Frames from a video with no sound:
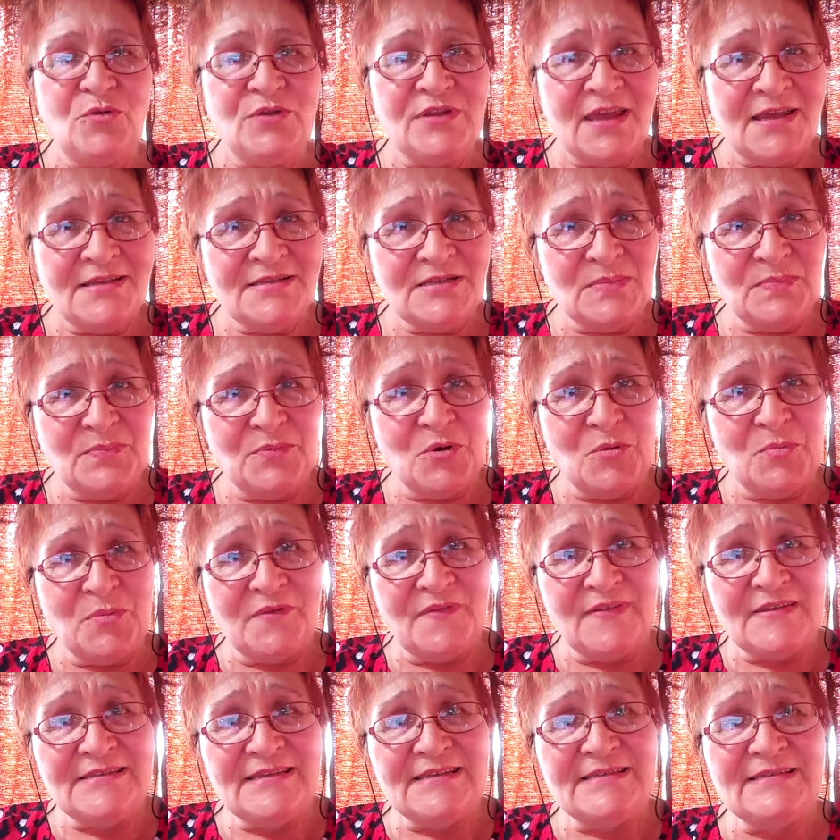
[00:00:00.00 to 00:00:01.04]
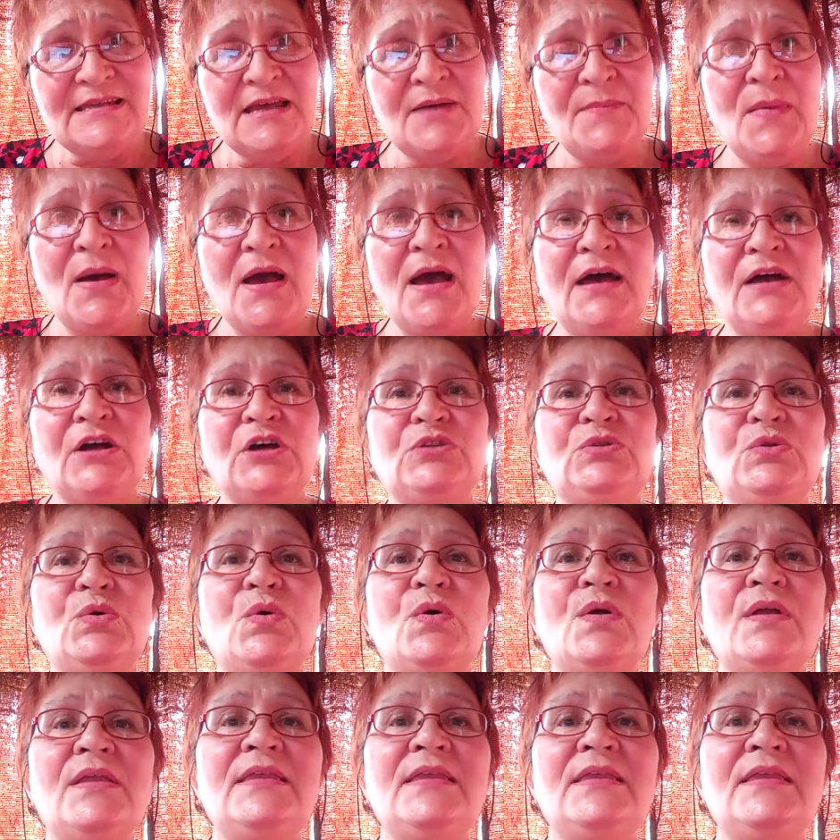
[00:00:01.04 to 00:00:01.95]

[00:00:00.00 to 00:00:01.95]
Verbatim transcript: эти проповеди тем, кто